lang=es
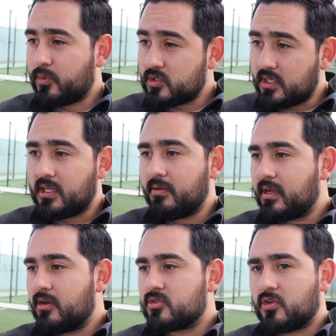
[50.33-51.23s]

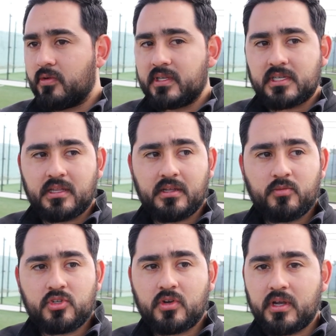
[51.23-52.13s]
positiva de los jóvenes que
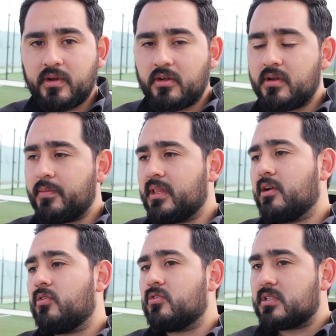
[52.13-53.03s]
tiene mucho que ver
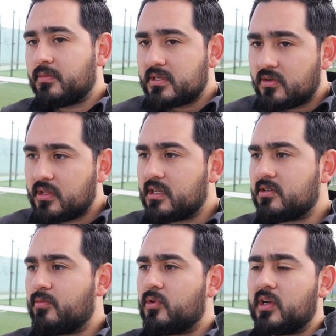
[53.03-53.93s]
obviamente con los temas de
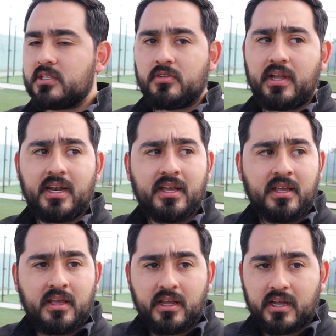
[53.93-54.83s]
orientación vocacional,
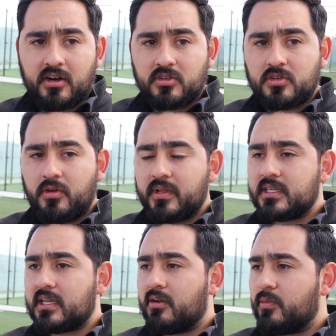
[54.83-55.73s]
eh, que los
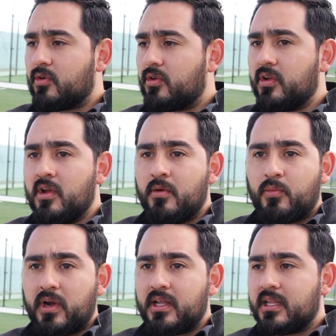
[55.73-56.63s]
jóvenes a lo mejor
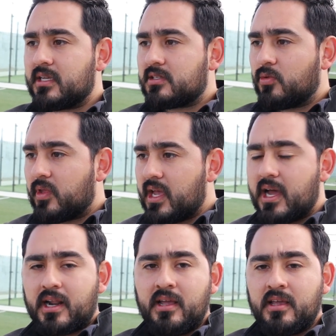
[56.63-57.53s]
puedan
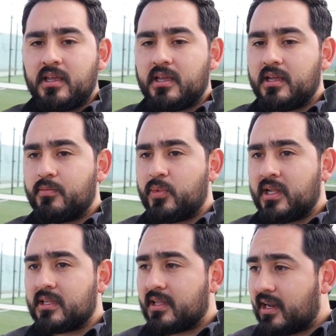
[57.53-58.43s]
estudiar, eh,
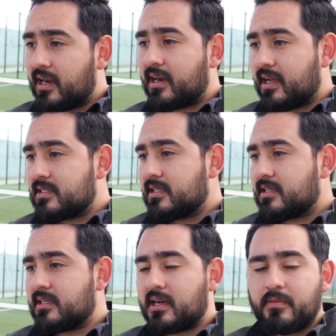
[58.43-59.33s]
puedan tener al alcance
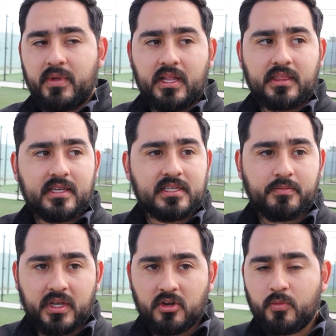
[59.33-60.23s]
estas herramientas
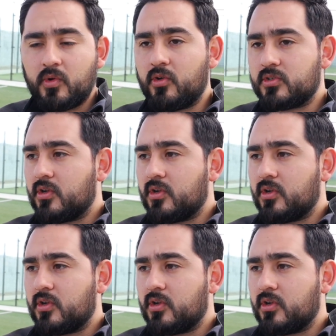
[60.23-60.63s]
también como lo